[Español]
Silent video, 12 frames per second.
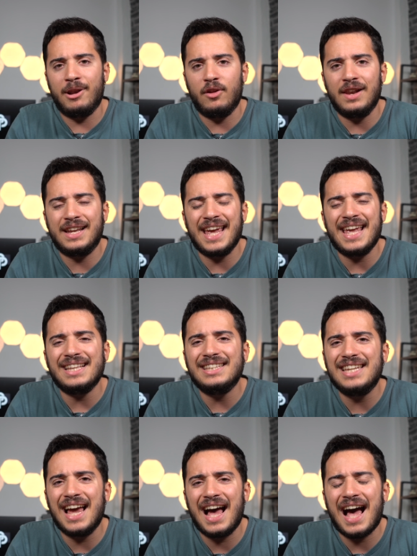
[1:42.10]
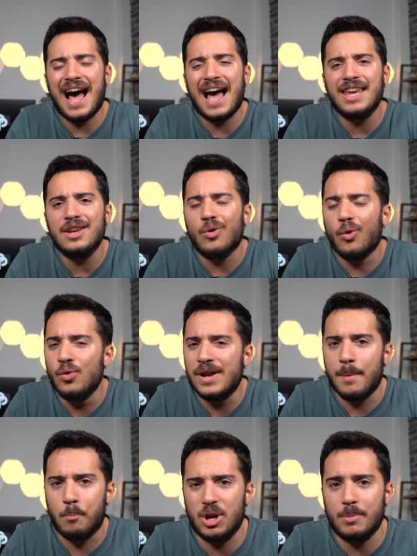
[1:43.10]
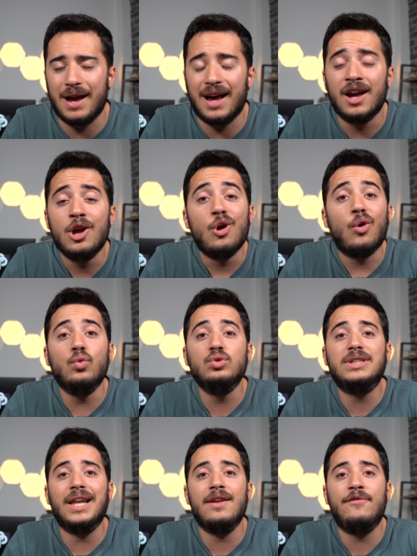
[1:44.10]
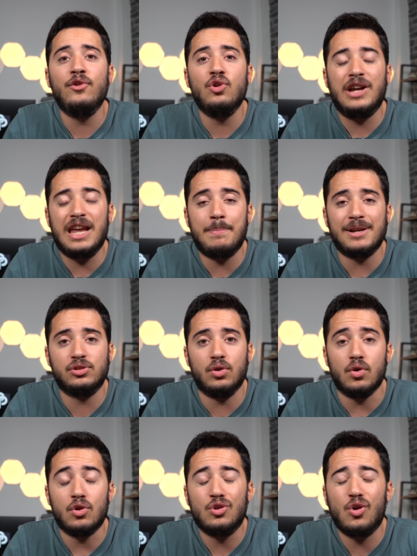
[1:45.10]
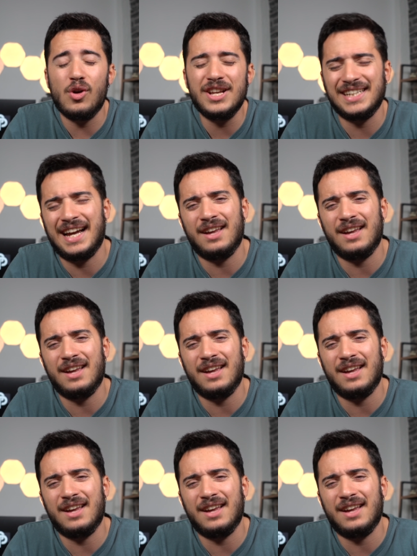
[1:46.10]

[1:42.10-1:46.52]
pero del que ya hay una prueba un teléfono que pasó con ese